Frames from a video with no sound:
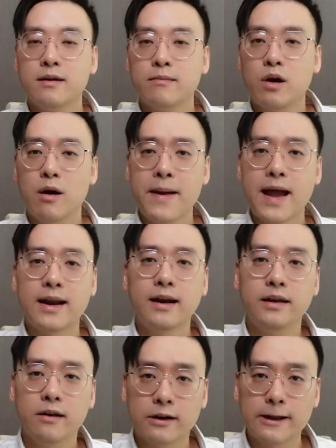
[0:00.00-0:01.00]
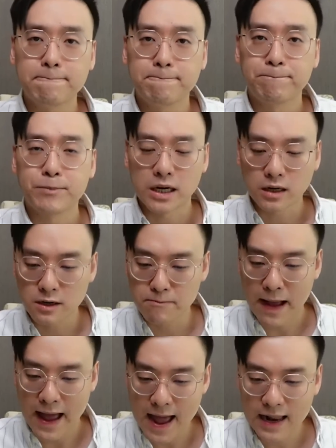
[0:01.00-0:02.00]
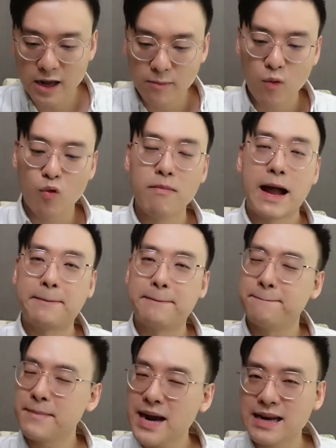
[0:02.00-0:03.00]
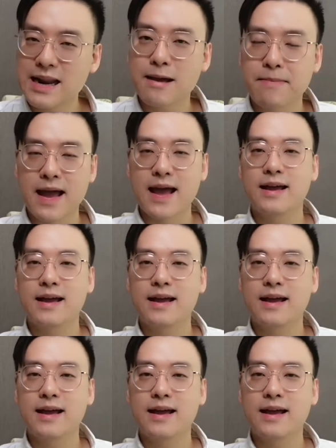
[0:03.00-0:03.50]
พวกเขาแพ้นัดเดียวครับ นั่นก็คือแพ้เลี้ยวภูแบบไม่น่าแพ้